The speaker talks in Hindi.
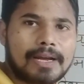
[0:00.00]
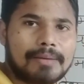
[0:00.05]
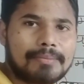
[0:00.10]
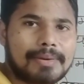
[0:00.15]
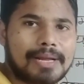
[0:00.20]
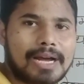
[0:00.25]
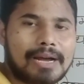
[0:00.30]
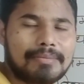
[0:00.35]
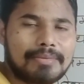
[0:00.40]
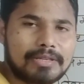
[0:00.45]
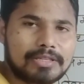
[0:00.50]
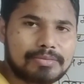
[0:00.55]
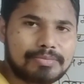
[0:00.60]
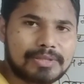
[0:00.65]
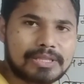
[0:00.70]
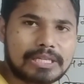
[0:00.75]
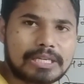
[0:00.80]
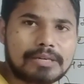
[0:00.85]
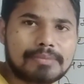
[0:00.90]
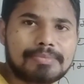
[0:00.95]
हमने आवेश
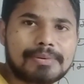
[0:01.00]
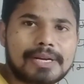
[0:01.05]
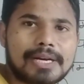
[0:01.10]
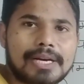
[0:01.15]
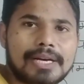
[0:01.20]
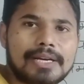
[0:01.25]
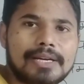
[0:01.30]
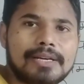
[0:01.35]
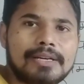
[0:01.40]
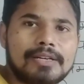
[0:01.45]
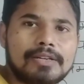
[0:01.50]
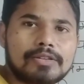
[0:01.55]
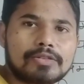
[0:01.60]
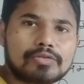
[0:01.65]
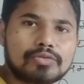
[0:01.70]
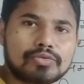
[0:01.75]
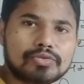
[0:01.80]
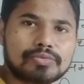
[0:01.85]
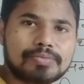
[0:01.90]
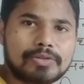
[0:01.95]
वितरण पढ़ा है
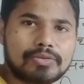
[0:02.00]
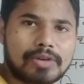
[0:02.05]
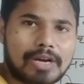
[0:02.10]
तो उसमें